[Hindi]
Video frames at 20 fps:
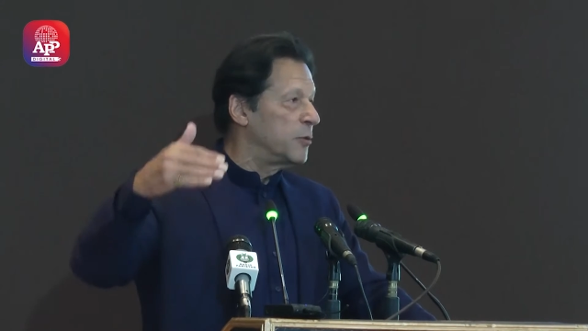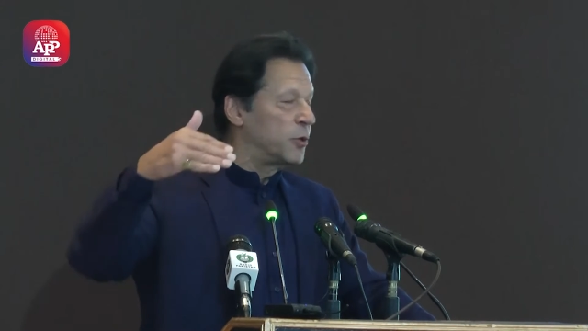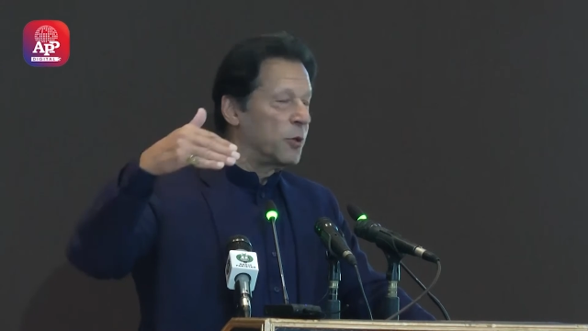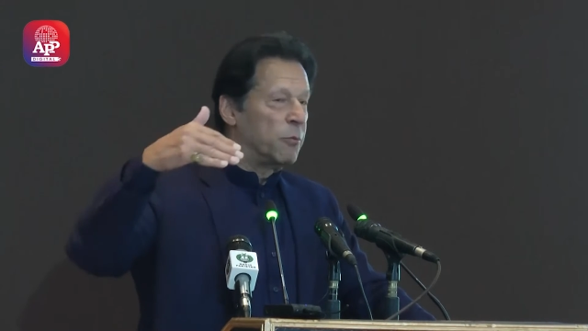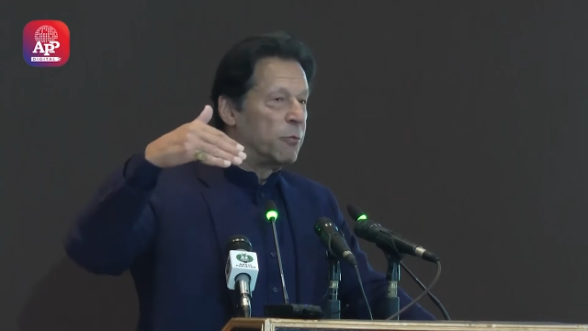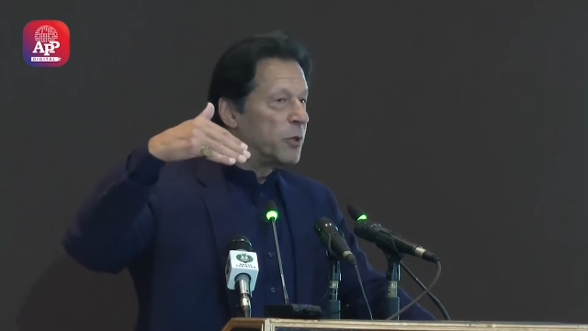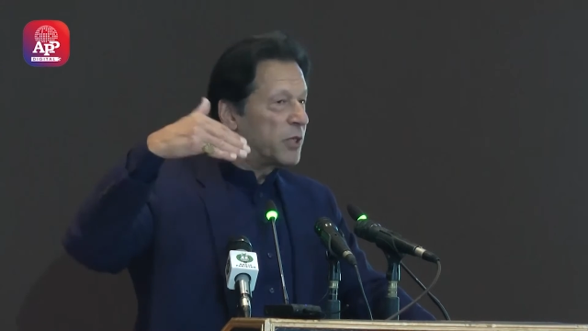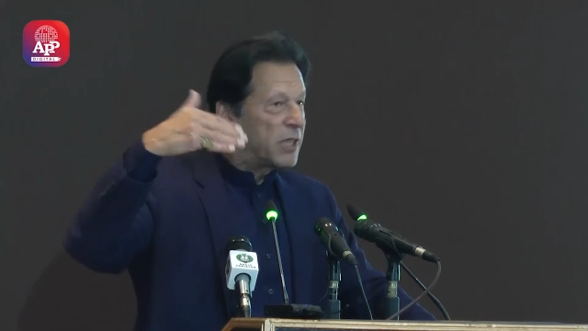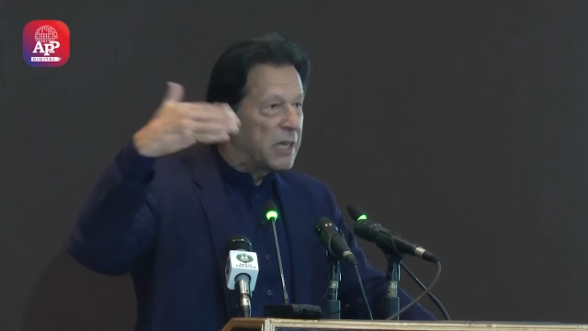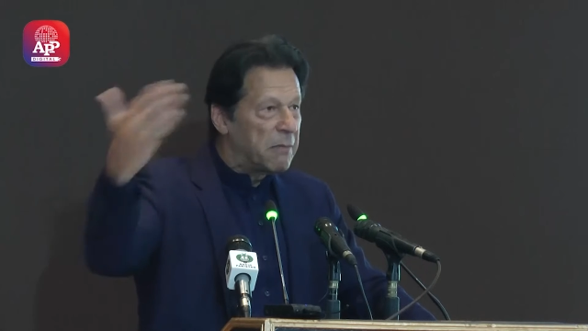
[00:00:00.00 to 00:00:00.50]
जो
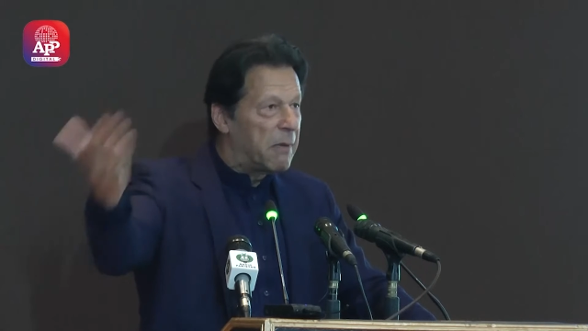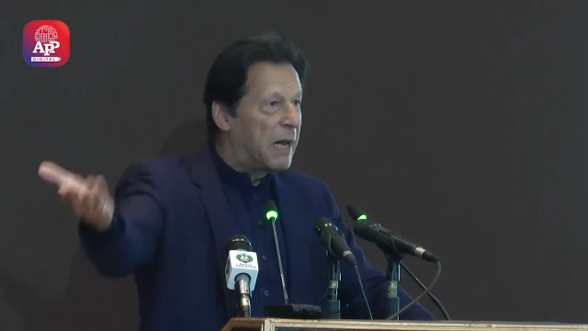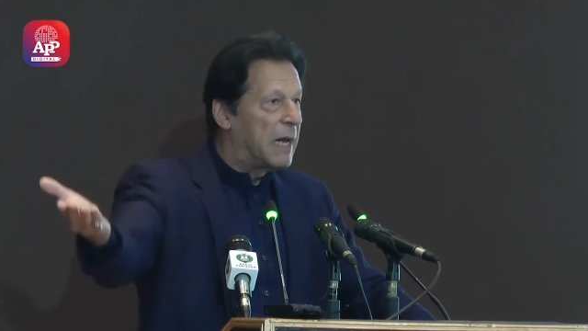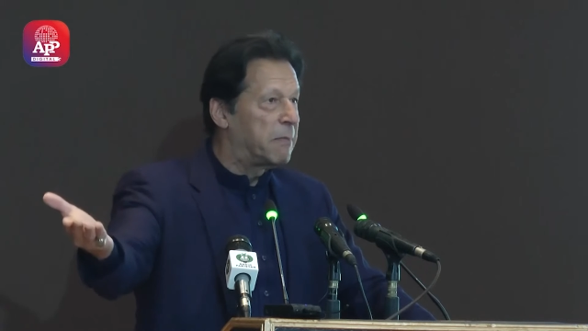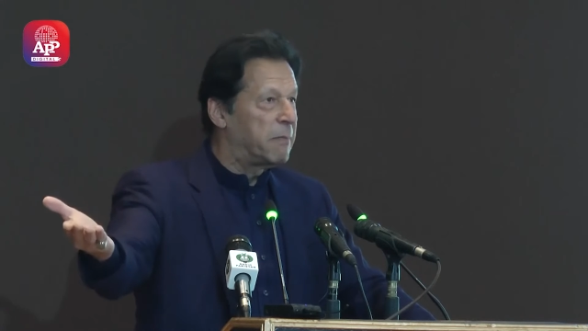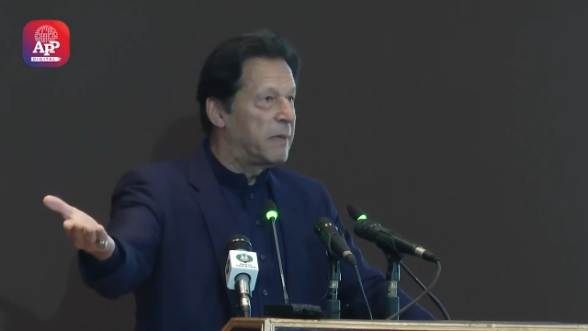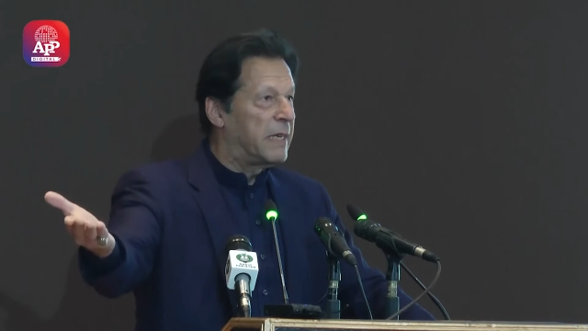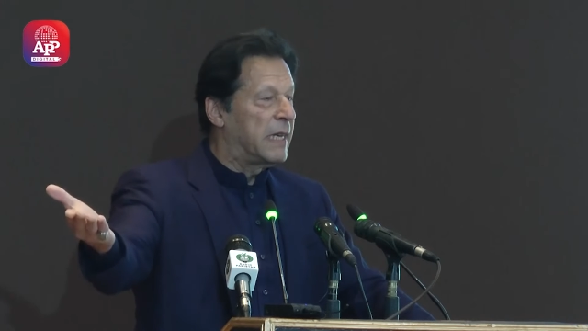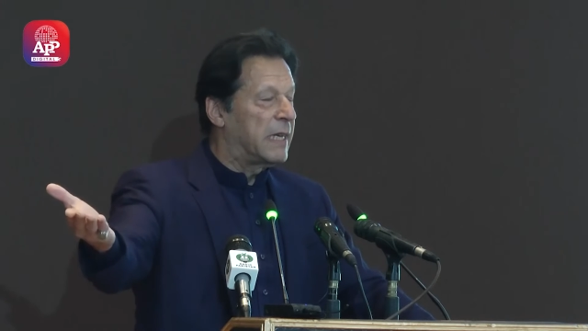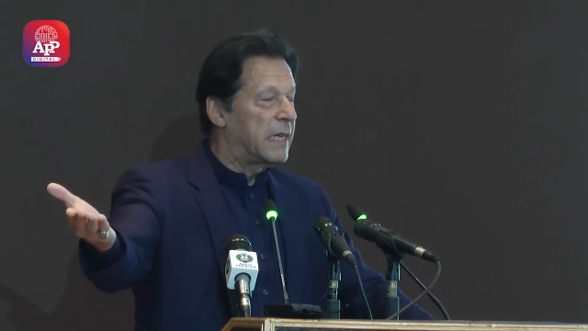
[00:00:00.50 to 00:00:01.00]

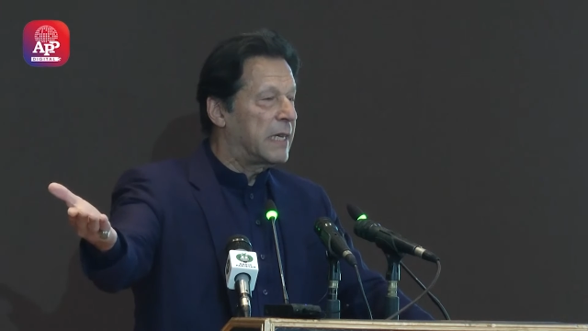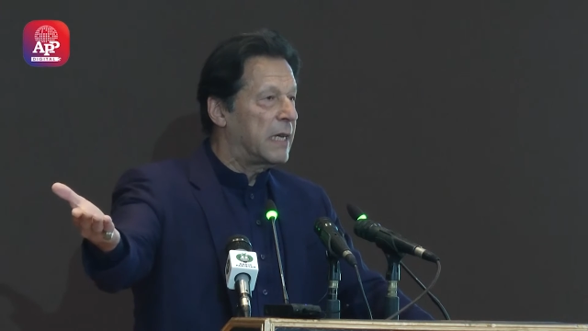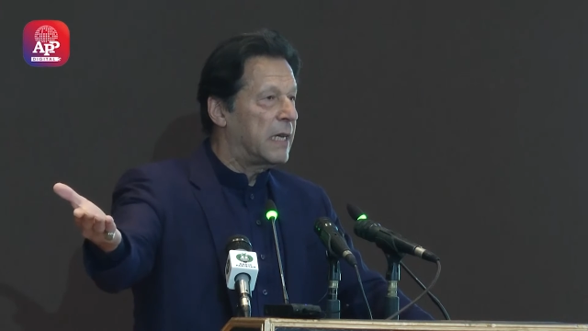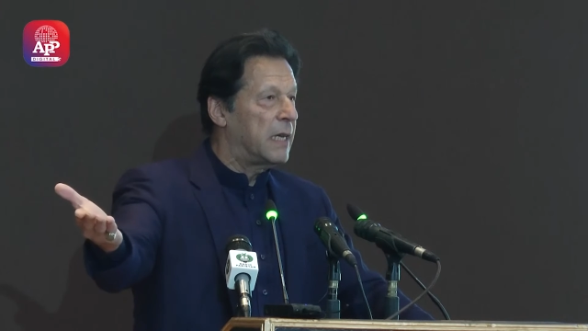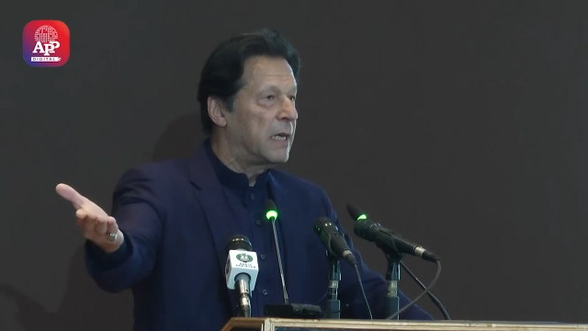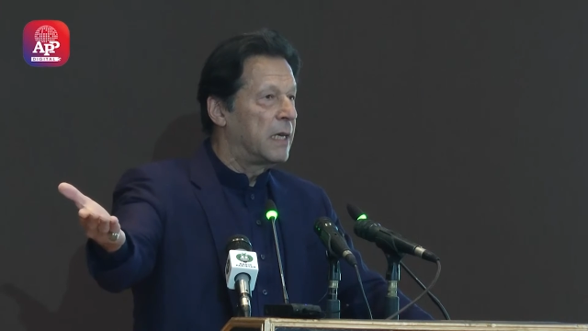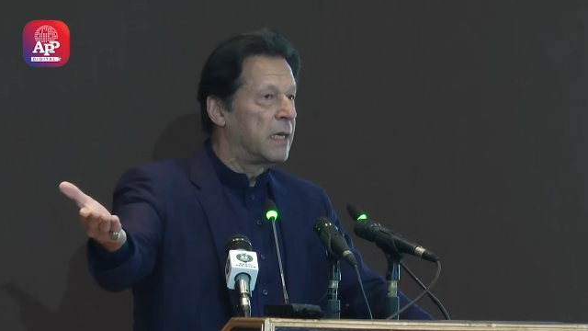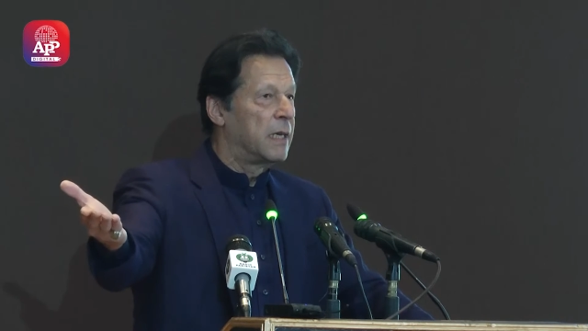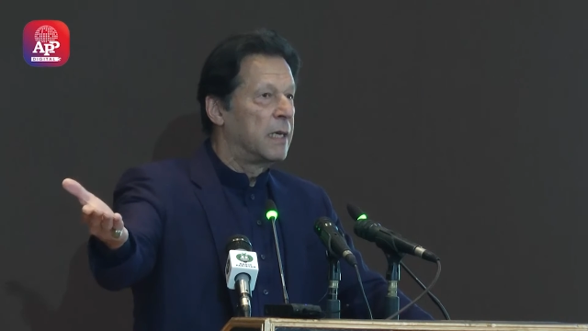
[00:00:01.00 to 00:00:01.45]
मुसलमान भी नहीं है